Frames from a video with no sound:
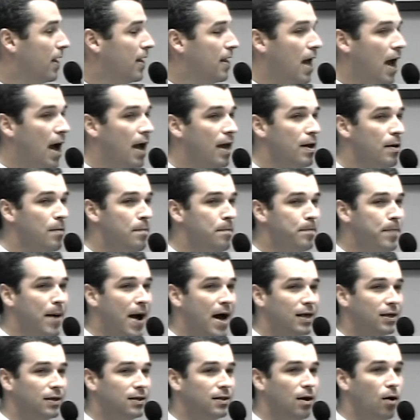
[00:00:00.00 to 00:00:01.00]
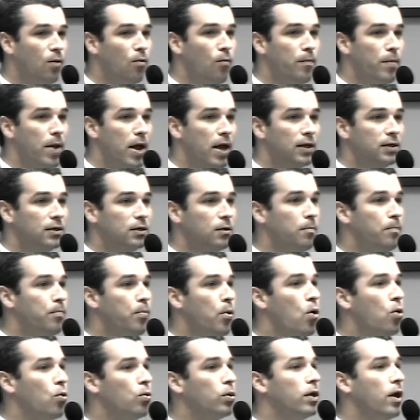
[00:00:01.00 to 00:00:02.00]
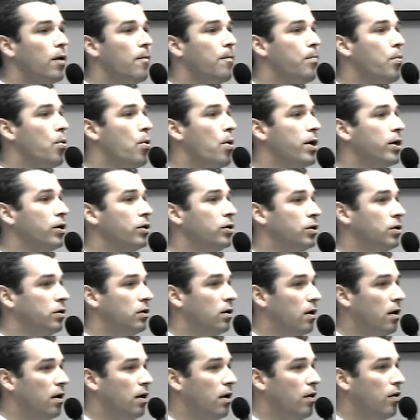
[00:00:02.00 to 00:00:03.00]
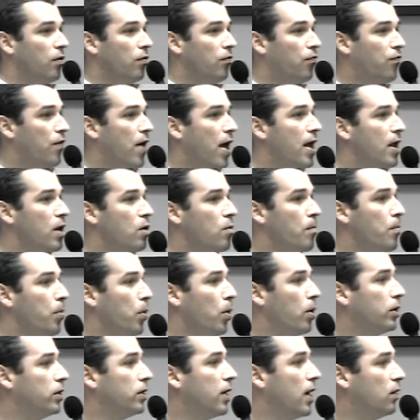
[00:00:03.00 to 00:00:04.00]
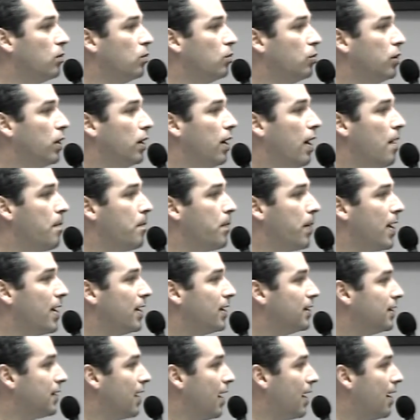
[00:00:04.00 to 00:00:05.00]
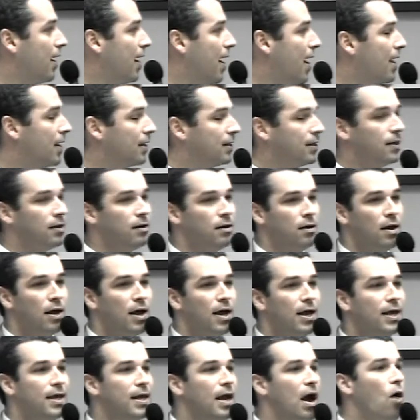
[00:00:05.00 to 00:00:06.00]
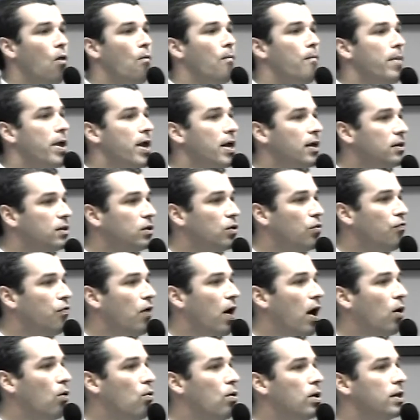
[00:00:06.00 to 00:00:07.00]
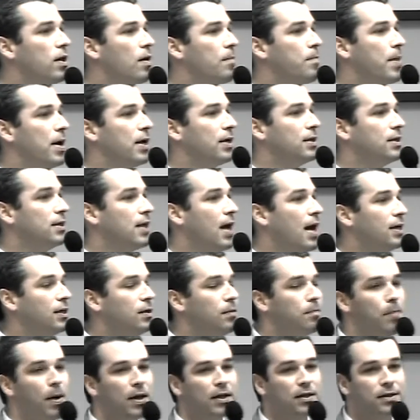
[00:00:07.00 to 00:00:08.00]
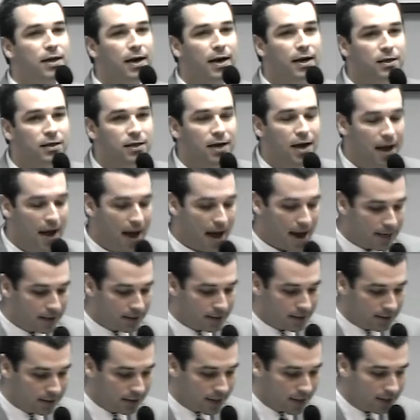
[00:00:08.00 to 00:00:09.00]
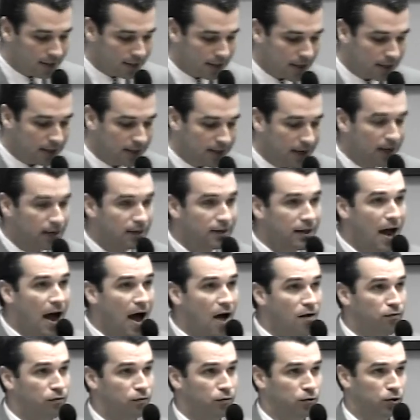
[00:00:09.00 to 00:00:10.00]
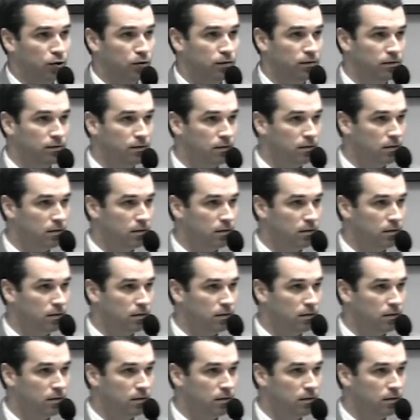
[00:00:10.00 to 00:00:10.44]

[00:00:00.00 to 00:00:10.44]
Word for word: E aí passa um mês e pouco depois, vem um projeto de lei para essa casa que aumenta o valor da passagem para R$ 3,16.